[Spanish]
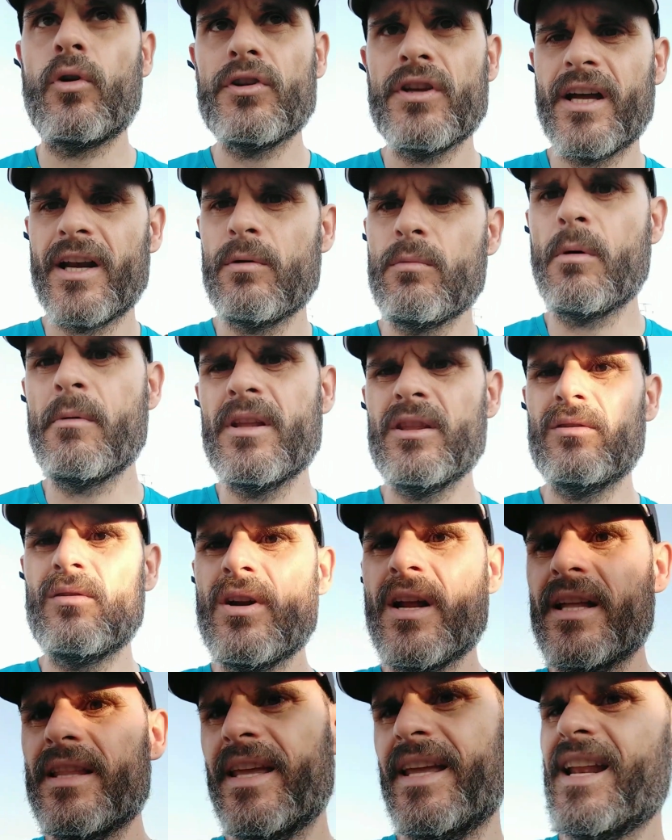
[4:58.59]
Luego llegará un
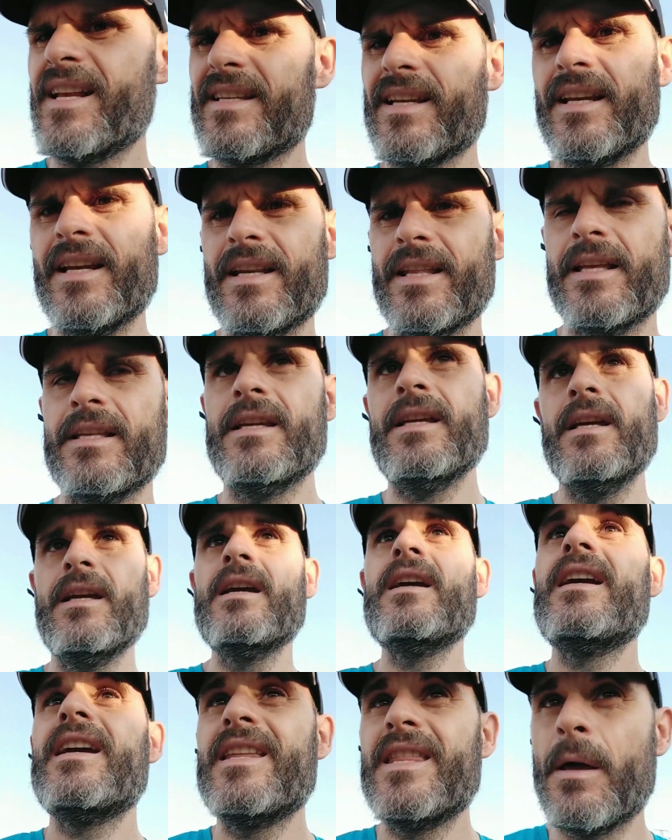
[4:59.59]
momento en el que te quieras salir de allí
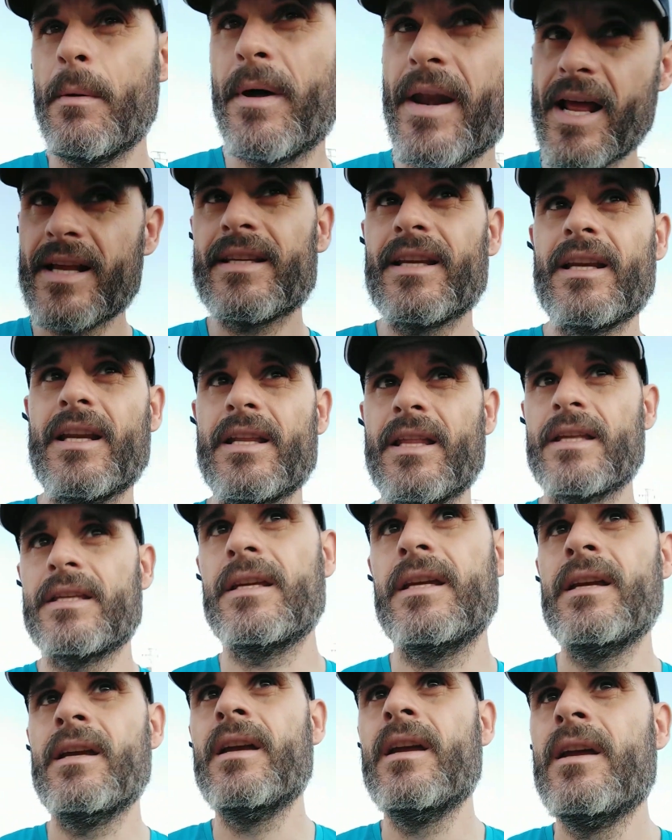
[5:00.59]
y deberás salir de
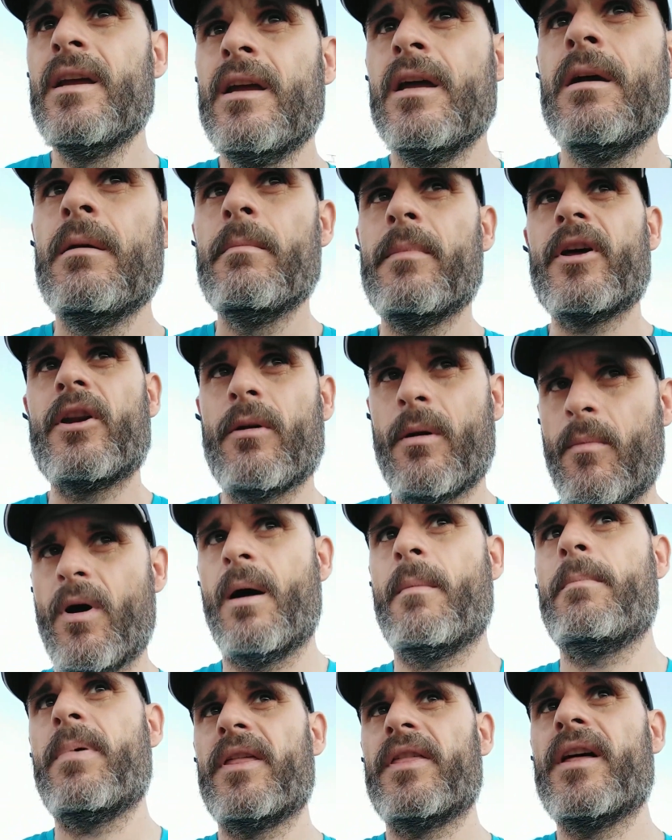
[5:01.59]
allí. Pero
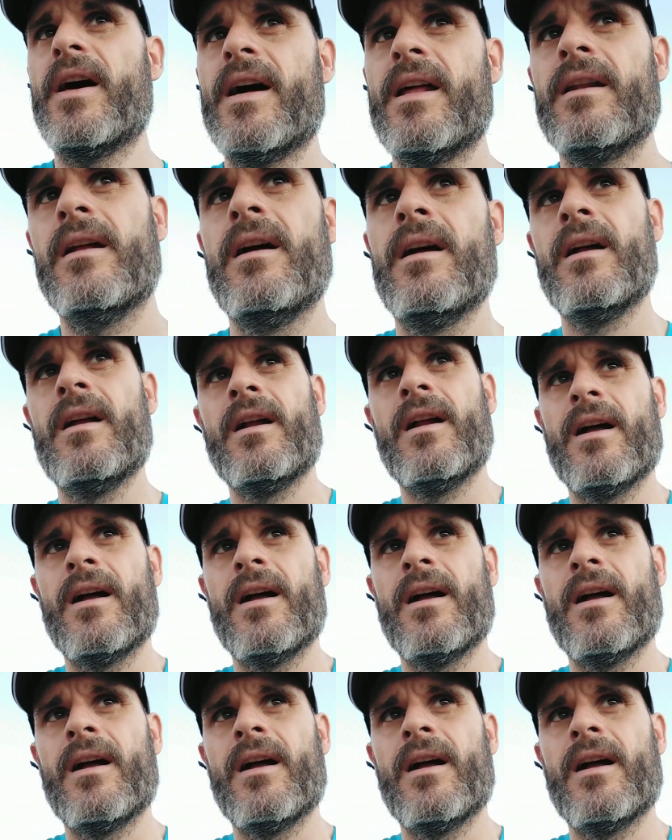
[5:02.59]
vamos a empezar